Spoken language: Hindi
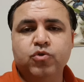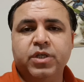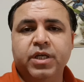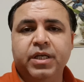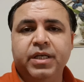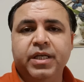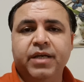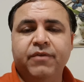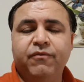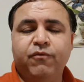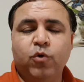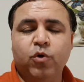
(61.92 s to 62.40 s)
उसके
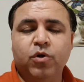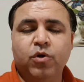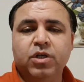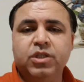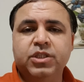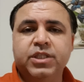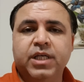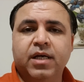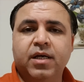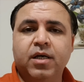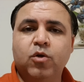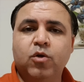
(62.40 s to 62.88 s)
लिए फौरन
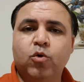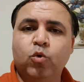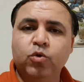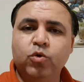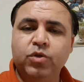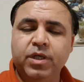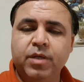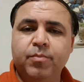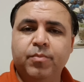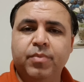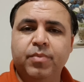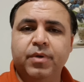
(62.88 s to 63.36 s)
जाकर
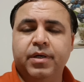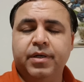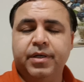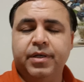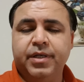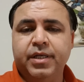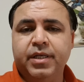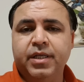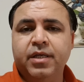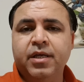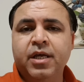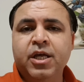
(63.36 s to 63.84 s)
खुद ही
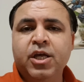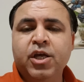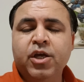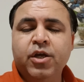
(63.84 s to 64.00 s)
यानी